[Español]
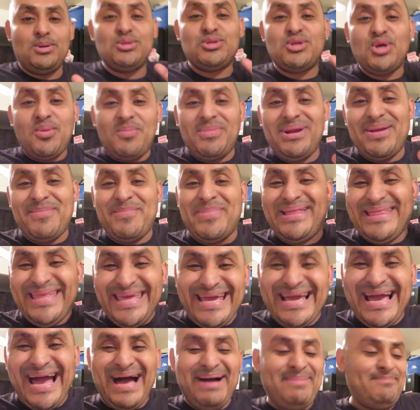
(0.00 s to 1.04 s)
Dios me les
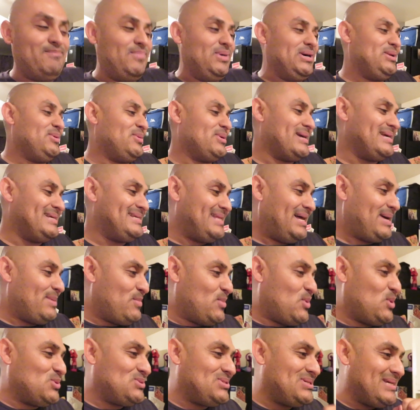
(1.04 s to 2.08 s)
bendiga. Bueno, aquí
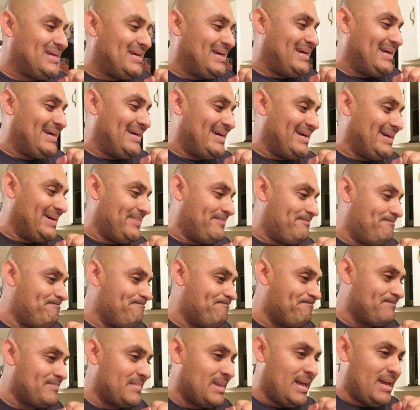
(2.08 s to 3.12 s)
estamos eh,
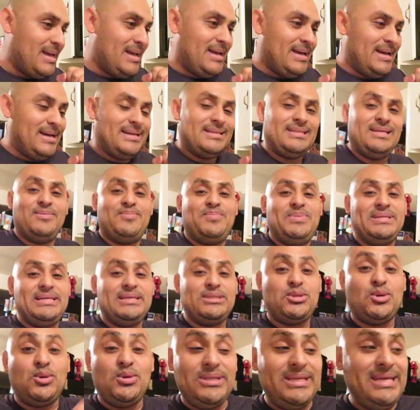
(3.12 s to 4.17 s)
después de
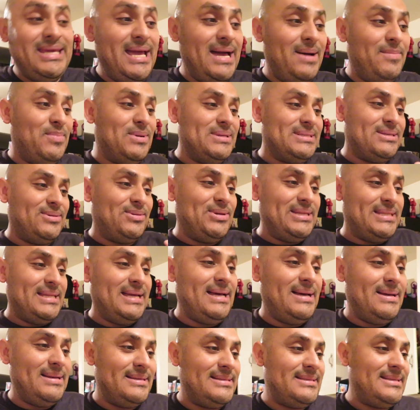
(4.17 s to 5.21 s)
todo el día. Pues
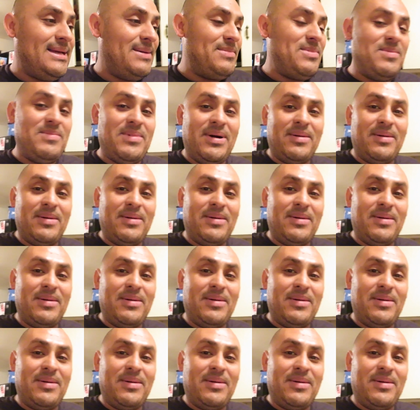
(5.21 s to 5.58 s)
ahorita está mi